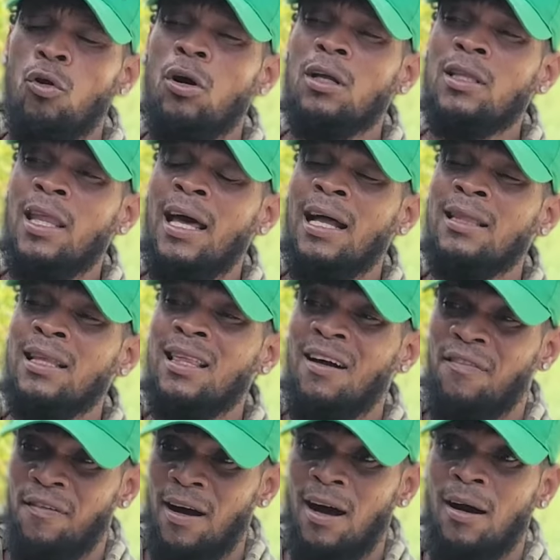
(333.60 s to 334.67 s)
Tú lo que tú dejaste
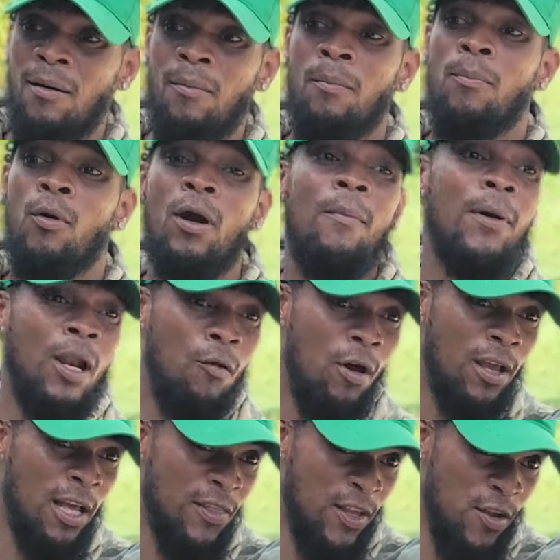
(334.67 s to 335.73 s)
estafa, porque míralo
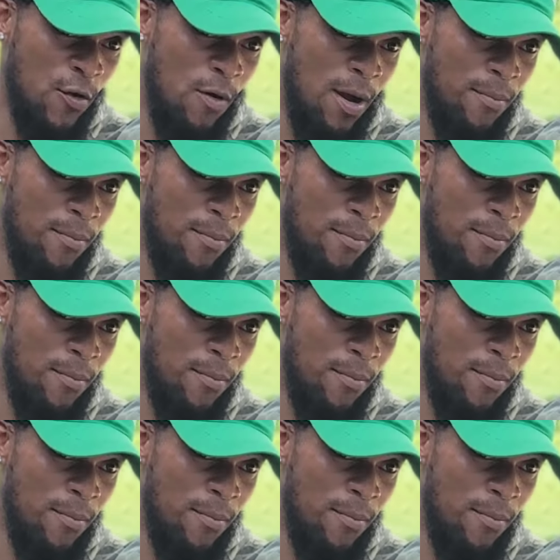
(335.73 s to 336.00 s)
ahí donde yo